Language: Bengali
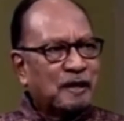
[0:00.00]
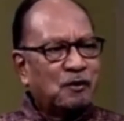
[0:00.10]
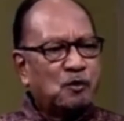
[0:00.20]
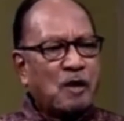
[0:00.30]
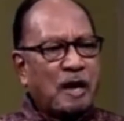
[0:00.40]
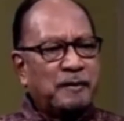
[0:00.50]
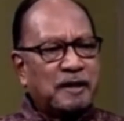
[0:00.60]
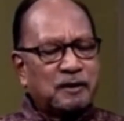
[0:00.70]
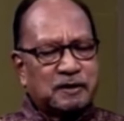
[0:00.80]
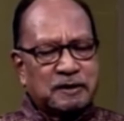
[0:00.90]
কিন্তু
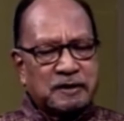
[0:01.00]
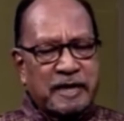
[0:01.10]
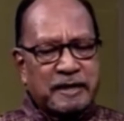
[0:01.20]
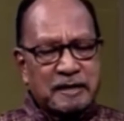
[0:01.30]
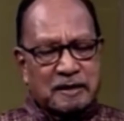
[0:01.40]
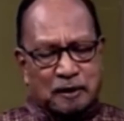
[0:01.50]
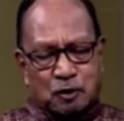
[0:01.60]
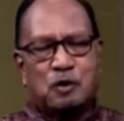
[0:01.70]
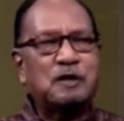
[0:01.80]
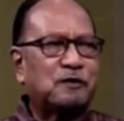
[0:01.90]
আমরা চাই কি
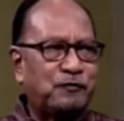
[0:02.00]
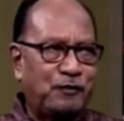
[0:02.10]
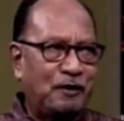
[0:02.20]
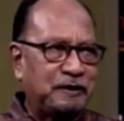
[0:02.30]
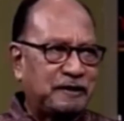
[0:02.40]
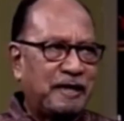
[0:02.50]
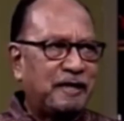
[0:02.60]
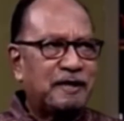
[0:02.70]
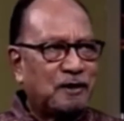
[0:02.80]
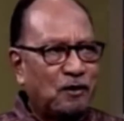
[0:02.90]
তাৎক্ষণিক ফল চাই
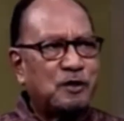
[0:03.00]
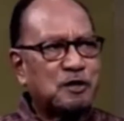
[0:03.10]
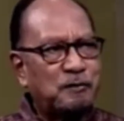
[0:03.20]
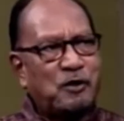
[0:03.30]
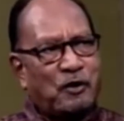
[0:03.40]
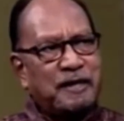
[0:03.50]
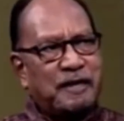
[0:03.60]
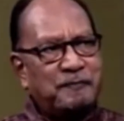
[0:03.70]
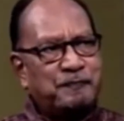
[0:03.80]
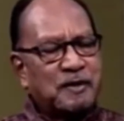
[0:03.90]
এটা অনেক সময় হয়
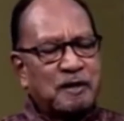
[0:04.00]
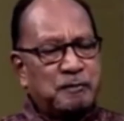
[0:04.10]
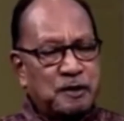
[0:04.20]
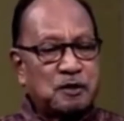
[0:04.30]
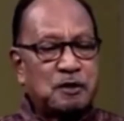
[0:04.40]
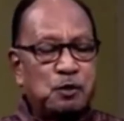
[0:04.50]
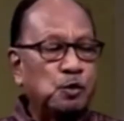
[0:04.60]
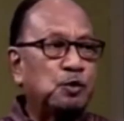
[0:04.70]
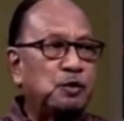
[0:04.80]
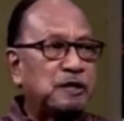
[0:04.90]
না বিশেষ করে
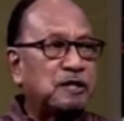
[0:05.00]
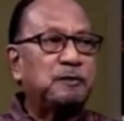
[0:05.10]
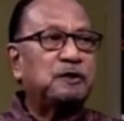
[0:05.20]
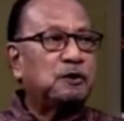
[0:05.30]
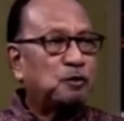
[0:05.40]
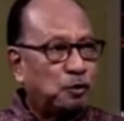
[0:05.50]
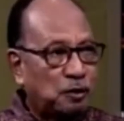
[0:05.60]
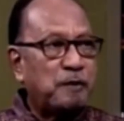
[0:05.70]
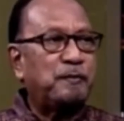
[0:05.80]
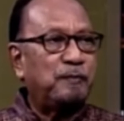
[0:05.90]
দুটো দেশের মধ্যে তো
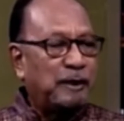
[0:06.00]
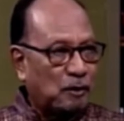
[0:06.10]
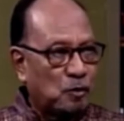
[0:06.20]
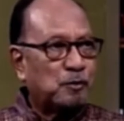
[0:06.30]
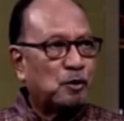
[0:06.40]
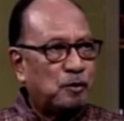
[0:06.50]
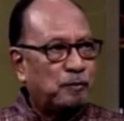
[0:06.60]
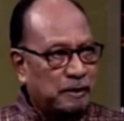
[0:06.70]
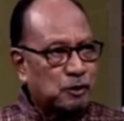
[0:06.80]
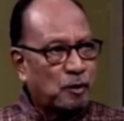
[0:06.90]
হতেই মানে খুব
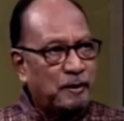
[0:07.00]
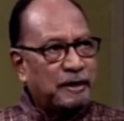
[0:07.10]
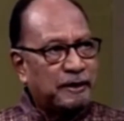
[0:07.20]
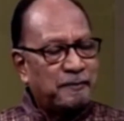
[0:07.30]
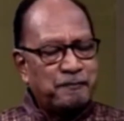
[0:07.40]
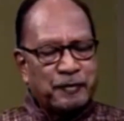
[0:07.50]
মানে সময় লাগে